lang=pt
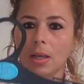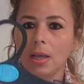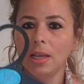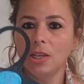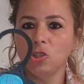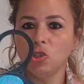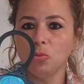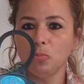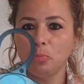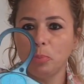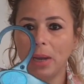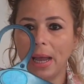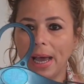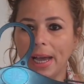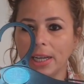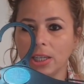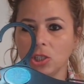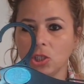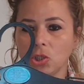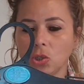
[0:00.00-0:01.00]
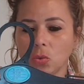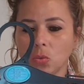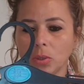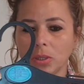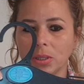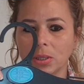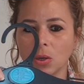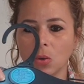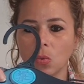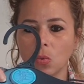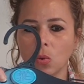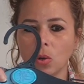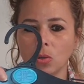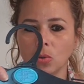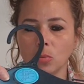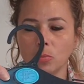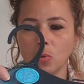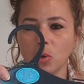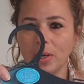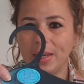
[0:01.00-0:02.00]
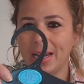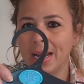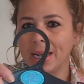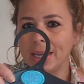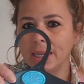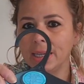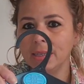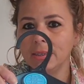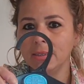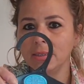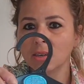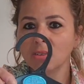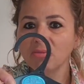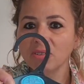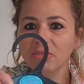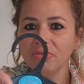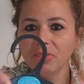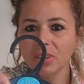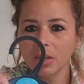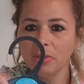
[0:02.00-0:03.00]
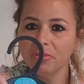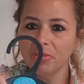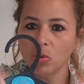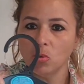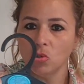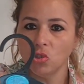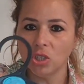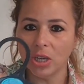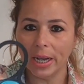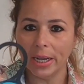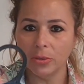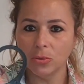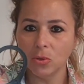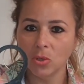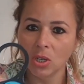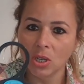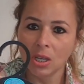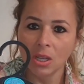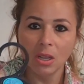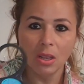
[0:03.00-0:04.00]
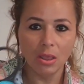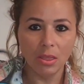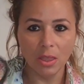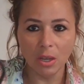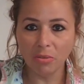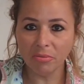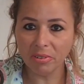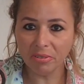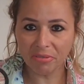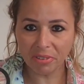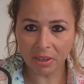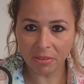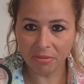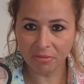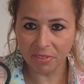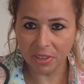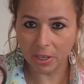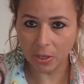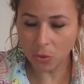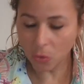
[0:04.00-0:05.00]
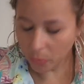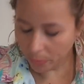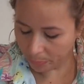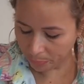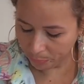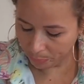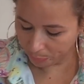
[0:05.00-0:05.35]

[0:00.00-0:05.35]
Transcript: É de plástico, então quando molhar ele não vai ficar enferrujado, não vai ficar feio.